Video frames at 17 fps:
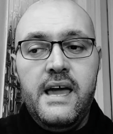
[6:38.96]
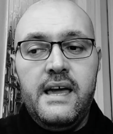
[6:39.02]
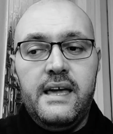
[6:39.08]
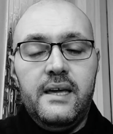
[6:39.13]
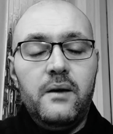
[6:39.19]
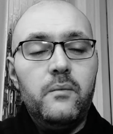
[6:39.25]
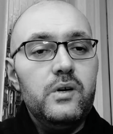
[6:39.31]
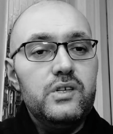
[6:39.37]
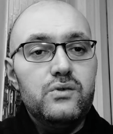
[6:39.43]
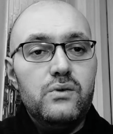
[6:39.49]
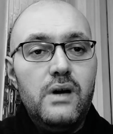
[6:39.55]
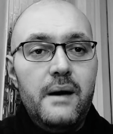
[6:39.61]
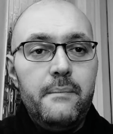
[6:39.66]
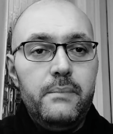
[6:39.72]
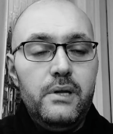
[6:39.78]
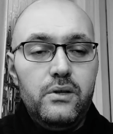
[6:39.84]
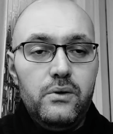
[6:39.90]
In questo
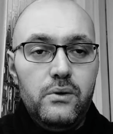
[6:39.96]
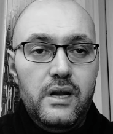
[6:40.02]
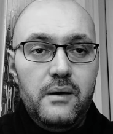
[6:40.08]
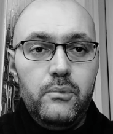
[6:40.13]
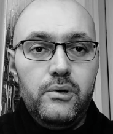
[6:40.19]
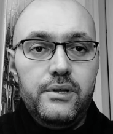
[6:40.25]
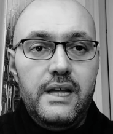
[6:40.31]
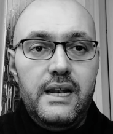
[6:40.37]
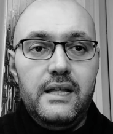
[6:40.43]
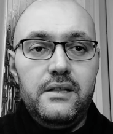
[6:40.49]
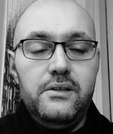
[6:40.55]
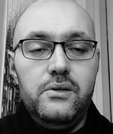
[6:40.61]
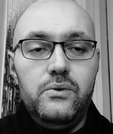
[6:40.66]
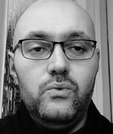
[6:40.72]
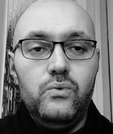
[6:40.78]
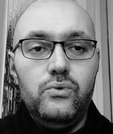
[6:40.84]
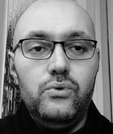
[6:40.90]
ambito la modella di
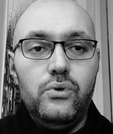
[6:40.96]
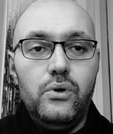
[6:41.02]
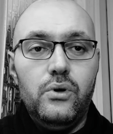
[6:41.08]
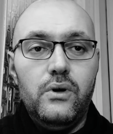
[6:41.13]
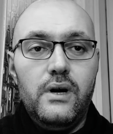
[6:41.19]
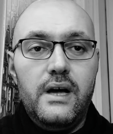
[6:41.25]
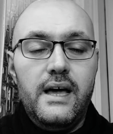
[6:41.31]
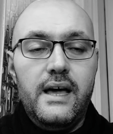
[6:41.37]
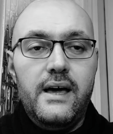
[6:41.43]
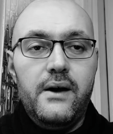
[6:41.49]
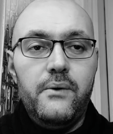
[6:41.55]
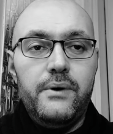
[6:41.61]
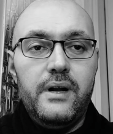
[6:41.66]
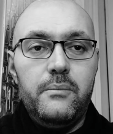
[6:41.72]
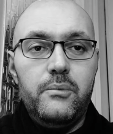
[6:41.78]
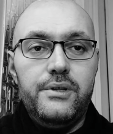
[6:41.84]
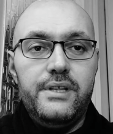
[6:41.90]
nudo è
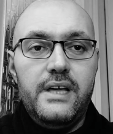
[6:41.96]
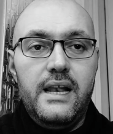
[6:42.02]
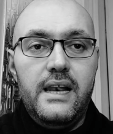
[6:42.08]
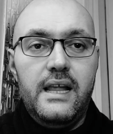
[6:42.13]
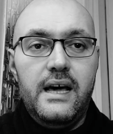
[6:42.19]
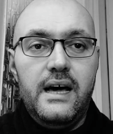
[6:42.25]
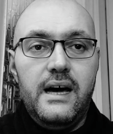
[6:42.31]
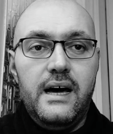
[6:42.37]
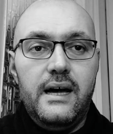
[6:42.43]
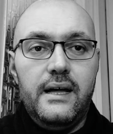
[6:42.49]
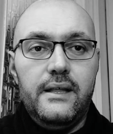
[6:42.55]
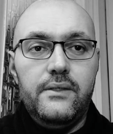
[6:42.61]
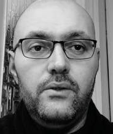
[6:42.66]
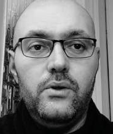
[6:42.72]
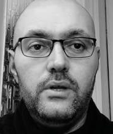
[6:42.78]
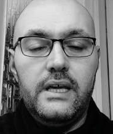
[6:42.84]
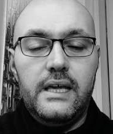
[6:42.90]
una modella
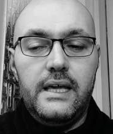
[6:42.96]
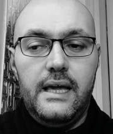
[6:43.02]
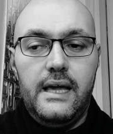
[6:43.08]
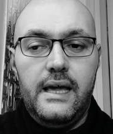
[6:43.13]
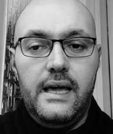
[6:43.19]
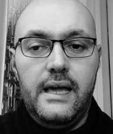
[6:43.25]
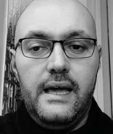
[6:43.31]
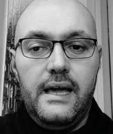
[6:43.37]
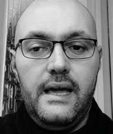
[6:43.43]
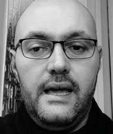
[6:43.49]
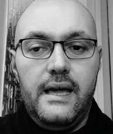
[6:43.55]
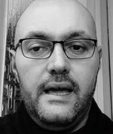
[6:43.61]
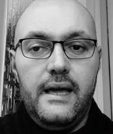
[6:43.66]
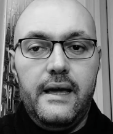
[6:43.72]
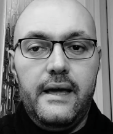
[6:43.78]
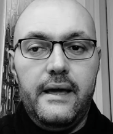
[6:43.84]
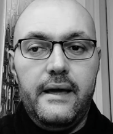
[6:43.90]

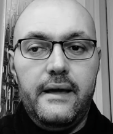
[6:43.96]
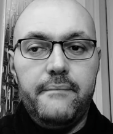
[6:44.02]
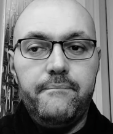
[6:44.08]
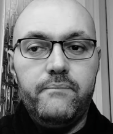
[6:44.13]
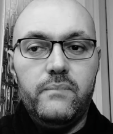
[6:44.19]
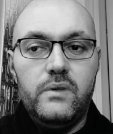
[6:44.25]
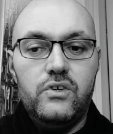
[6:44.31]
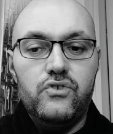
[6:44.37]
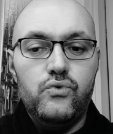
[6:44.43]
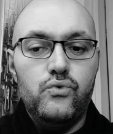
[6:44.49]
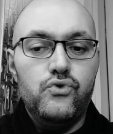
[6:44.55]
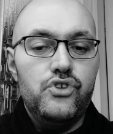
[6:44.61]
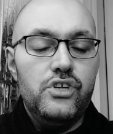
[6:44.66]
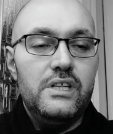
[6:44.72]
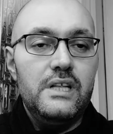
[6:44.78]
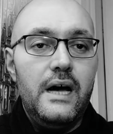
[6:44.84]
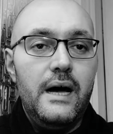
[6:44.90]
che
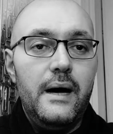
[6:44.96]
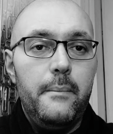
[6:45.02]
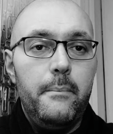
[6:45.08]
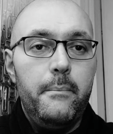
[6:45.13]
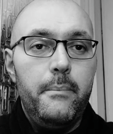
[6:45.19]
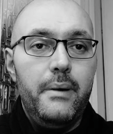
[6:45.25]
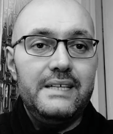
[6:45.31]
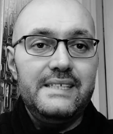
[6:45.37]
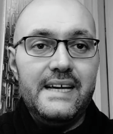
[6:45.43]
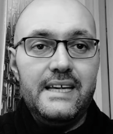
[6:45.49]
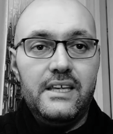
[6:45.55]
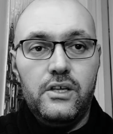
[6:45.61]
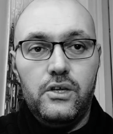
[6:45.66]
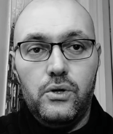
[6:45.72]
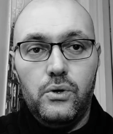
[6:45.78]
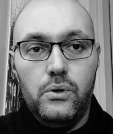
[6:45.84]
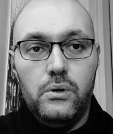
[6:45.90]
suscita
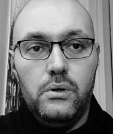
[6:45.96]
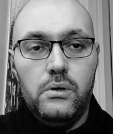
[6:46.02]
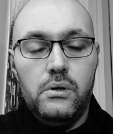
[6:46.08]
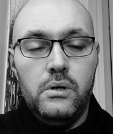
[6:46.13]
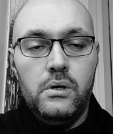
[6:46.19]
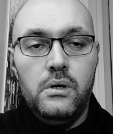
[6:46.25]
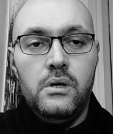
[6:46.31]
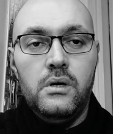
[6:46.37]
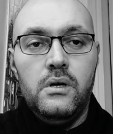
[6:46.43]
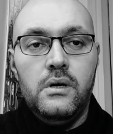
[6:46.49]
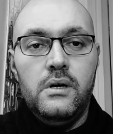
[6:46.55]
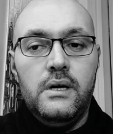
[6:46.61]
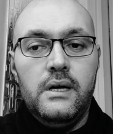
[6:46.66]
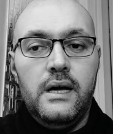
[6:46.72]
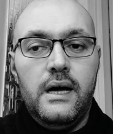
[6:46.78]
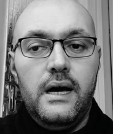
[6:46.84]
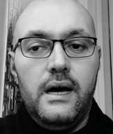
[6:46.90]
parecchio
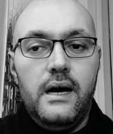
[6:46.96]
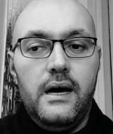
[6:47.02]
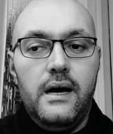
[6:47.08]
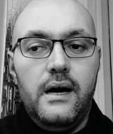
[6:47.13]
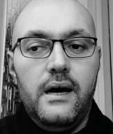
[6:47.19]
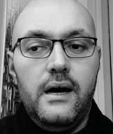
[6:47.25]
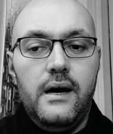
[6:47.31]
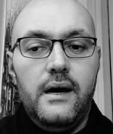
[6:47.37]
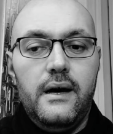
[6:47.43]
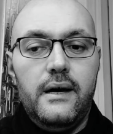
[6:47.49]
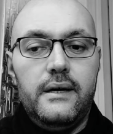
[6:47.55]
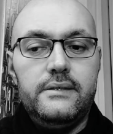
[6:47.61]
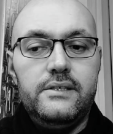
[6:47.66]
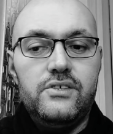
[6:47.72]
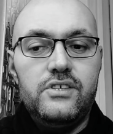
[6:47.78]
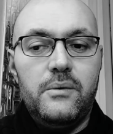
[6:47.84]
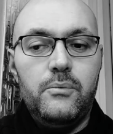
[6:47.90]
uh,
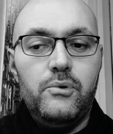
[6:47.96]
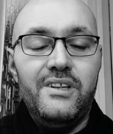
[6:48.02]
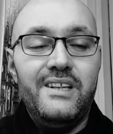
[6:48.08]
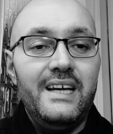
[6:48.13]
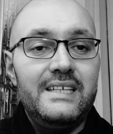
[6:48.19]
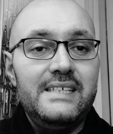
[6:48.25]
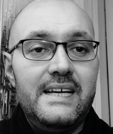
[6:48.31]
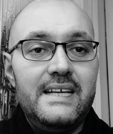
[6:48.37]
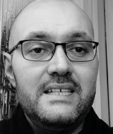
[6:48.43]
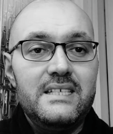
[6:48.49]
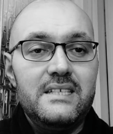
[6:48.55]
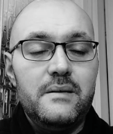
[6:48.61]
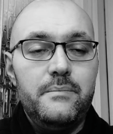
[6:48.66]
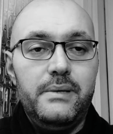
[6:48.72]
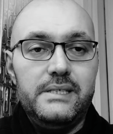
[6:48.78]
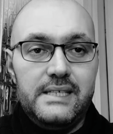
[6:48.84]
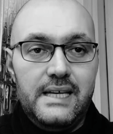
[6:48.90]
diciamo,
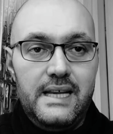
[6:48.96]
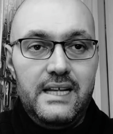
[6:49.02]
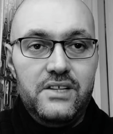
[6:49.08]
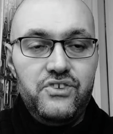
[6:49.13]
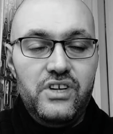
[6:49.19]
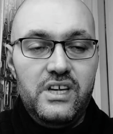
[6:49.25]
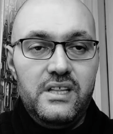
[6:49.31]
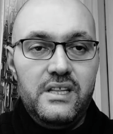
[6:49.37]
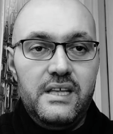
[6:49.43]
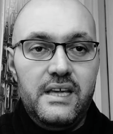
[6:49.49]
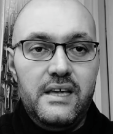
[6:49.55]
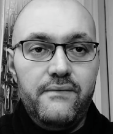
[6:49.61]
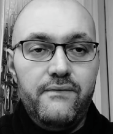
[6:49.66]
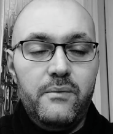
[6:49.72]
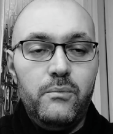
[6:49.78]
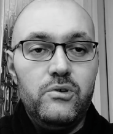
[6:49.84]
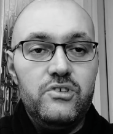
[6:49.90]
interesse perché la gente, i
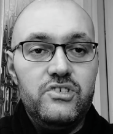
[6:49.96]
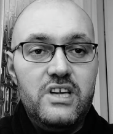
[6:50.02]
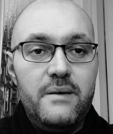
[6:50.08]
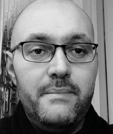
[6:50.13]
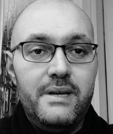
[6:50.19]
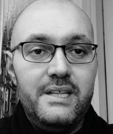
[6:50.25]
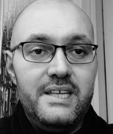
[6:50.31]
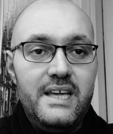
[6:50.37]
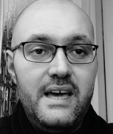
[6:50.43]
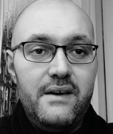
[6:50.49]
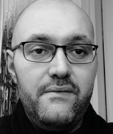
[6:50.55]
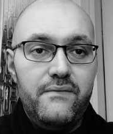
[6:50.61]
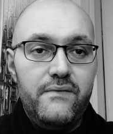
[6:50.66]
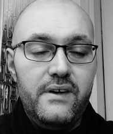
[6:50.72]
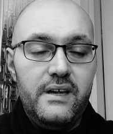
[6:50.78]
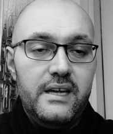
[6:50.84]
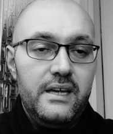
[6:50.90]
famosi
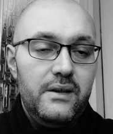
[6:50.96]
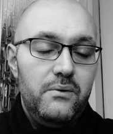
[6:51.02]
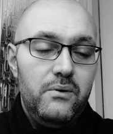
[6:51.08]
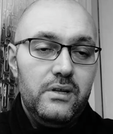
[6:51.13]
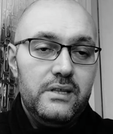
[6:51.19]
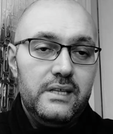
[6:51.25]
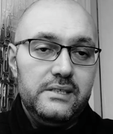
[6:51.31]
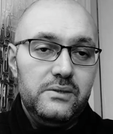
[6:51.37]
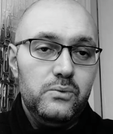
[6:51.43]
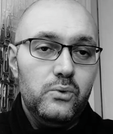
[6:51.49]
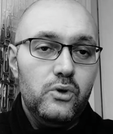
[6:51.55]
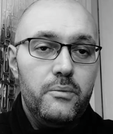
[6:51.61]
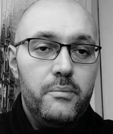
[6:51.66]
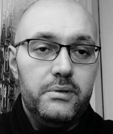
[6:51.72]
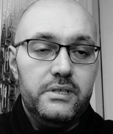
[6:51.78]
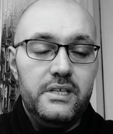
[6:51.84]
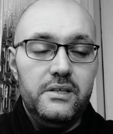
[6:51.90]
MDF, che non la
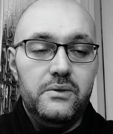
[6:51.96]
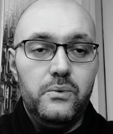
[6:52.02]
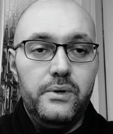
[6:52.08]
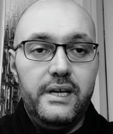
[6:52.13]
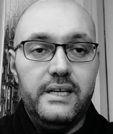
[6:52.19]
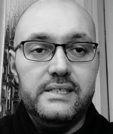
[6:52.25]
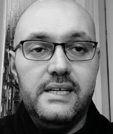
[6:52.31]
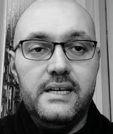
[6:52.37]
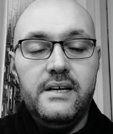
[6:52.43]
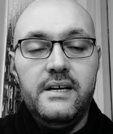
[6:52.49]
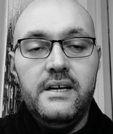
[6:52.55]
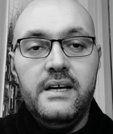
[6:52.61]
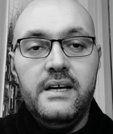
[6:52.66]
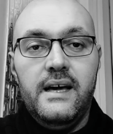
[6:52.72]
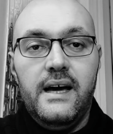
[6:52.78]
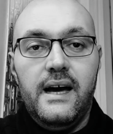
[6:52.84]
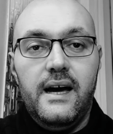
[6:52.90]
traducono, per intuire,
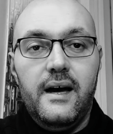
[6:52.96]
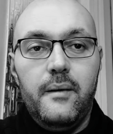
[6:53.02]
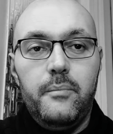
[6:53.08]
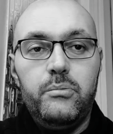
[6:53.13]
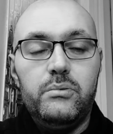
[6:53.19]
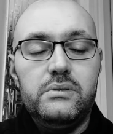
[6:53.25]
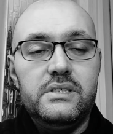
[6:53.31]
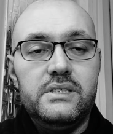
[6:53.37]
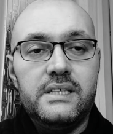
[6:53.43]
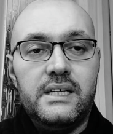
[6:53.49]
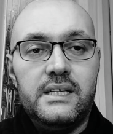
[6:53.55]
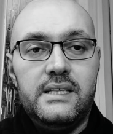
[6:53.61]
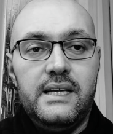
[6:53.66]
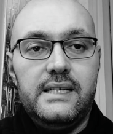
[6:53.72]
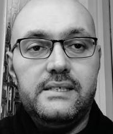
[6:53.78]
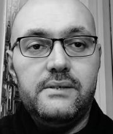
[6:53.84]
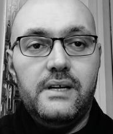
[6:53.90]
uh, pur di
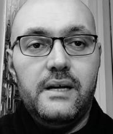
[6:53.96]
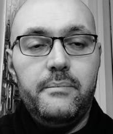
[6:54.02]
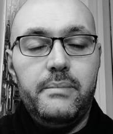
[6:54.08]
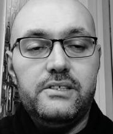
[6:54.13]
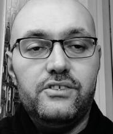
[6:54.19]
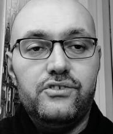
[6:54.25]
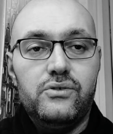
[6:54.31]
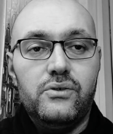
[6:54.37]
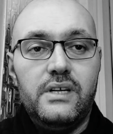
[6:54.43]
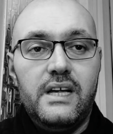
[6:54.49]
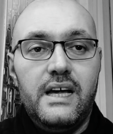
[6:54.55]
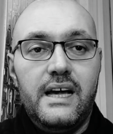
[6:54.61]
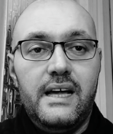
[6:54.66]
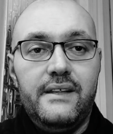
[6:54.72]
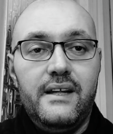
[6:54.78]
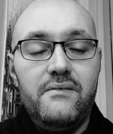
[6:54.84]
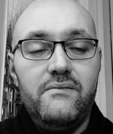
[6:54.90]
scattare una
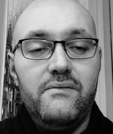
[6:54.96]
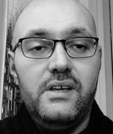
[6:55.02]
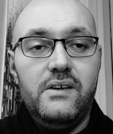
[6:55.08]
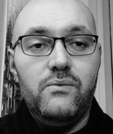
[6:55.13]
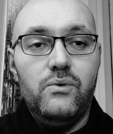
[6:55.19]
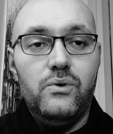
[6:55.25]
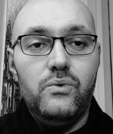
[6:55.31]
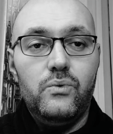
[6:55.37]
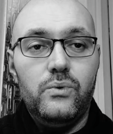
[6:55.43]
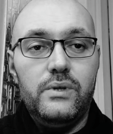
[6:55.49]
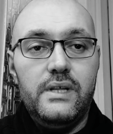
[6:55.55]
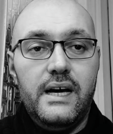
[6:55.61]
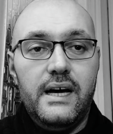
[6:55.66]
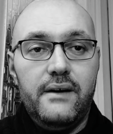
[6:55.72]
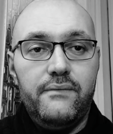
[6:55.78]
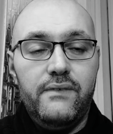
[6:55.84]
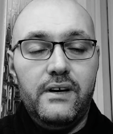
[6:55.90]
persona dal vivo
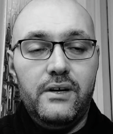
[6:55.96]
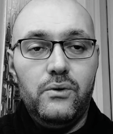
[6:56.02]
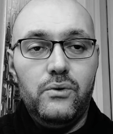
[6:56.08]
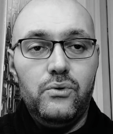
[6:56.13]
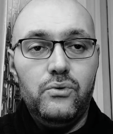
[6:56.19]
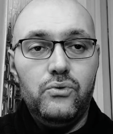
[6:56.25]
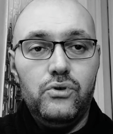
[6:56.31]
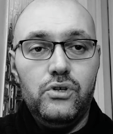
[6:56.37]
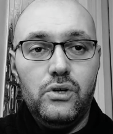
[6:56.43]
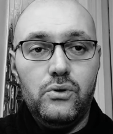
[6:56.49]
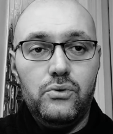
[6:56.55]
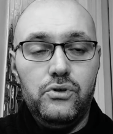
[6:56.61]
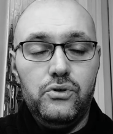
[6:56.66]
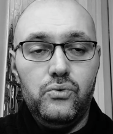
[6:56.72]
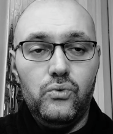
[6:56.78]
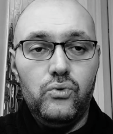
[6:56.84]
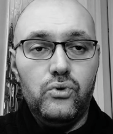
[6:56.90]
nuda fanno non dico
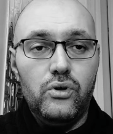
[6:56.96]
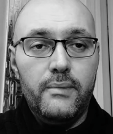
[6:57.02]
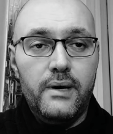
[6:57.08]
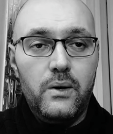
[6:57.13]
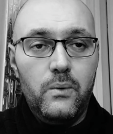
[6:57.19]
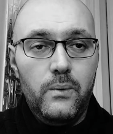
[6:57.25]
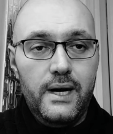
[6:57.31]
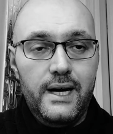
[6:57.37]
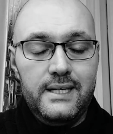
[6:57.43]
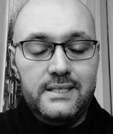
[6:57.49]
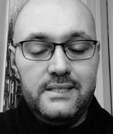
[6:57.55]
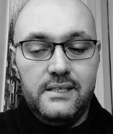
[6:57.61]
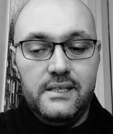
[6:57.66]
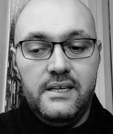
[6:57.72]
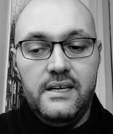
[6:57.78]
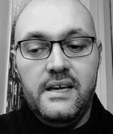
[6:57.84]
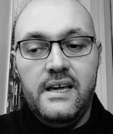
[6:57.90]
di tutto ma
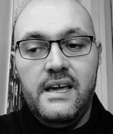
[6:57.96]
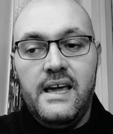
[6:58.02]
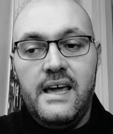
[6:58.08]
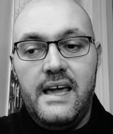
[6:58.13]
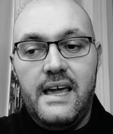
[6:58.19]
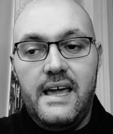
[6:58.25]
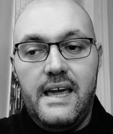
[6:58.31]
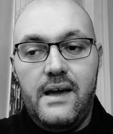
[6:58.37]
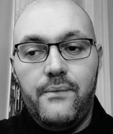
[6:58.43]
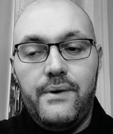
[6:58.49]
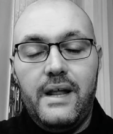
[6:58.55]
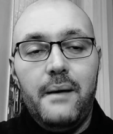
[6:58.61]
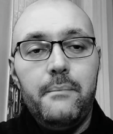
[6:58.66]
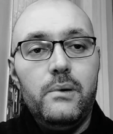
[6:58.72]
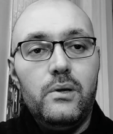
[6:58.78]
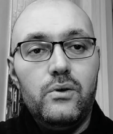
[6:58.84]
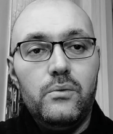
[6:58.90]
quasi è un
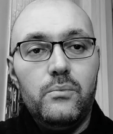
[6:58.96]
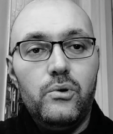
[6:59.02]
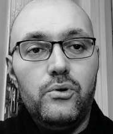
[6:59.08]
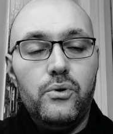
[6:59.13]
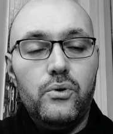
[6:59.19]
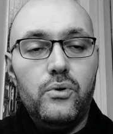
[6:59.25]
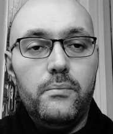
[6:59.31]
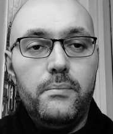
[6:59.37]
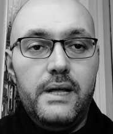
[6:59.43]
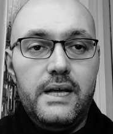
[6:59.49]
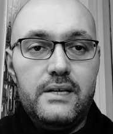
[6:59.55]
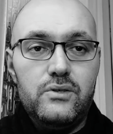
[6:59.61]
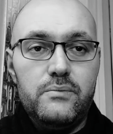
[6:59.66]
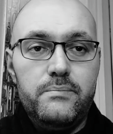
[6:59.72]
ambito molto complesso